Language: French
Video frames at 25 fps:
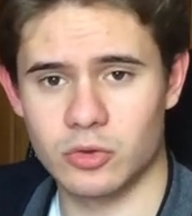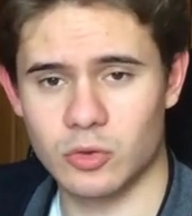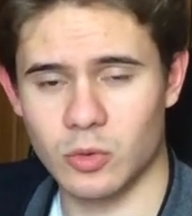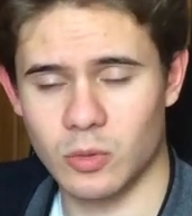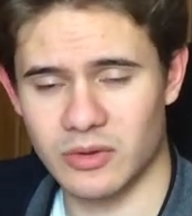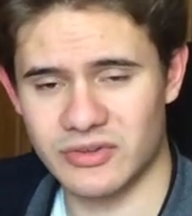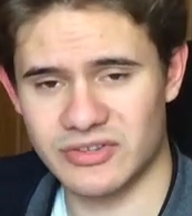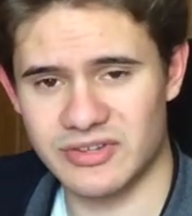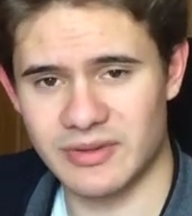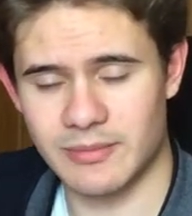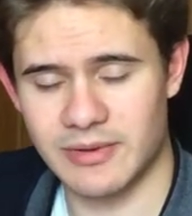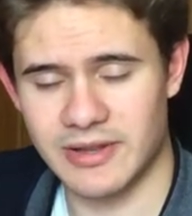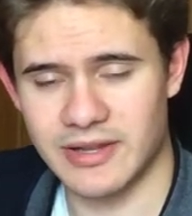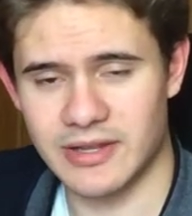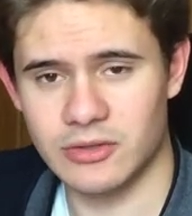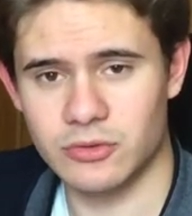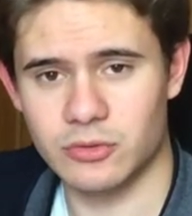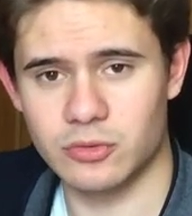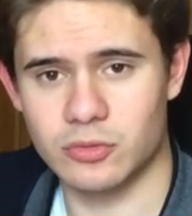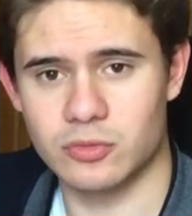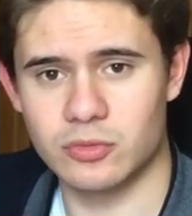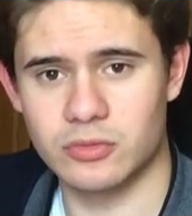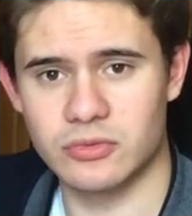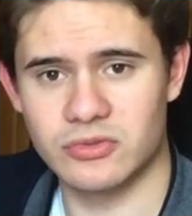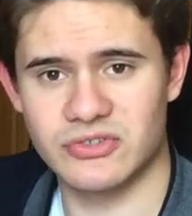Troisième lien,
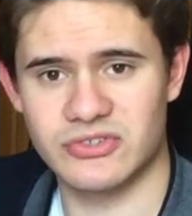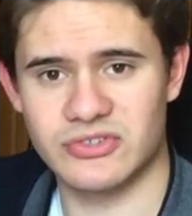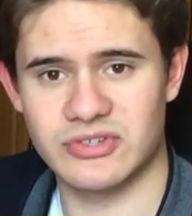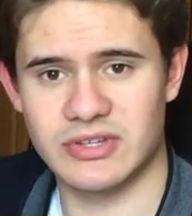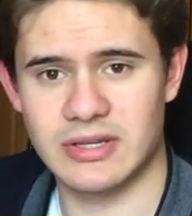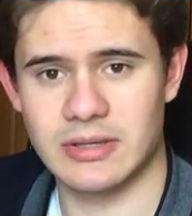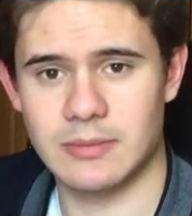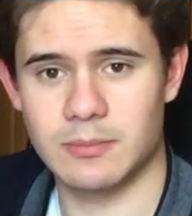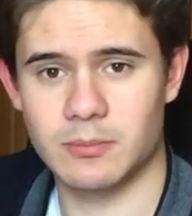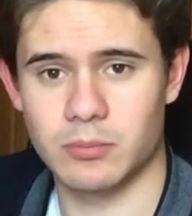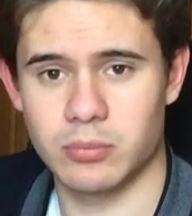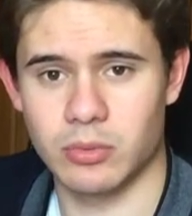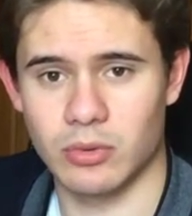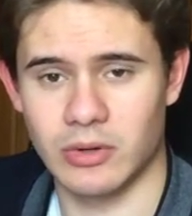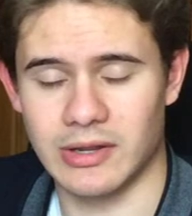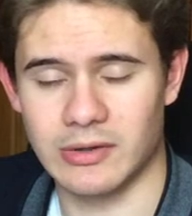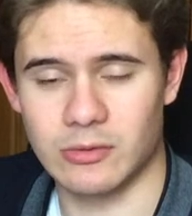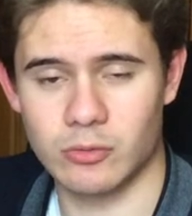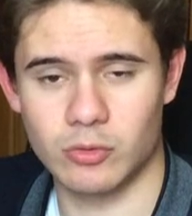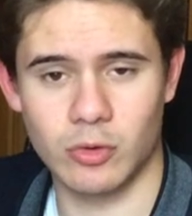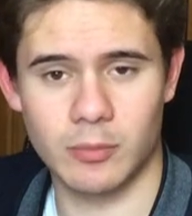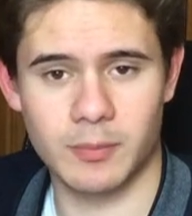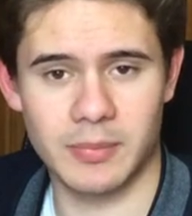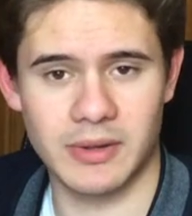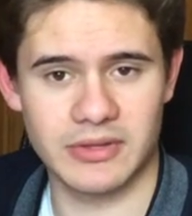du coup, c'est pour les
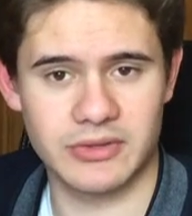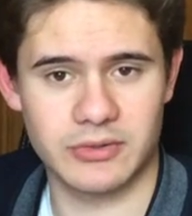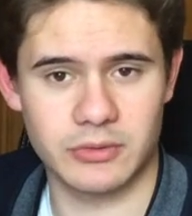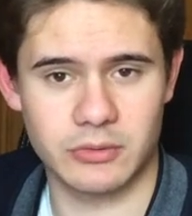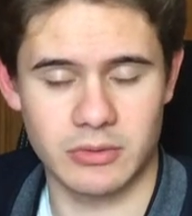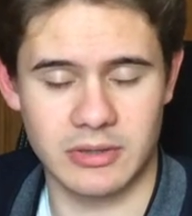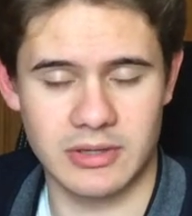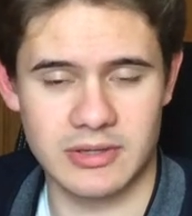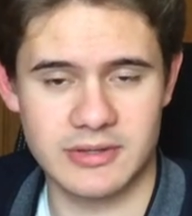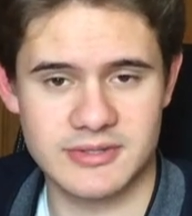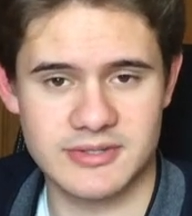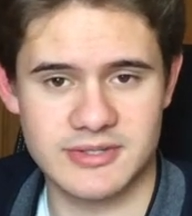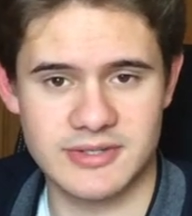cours particuliers.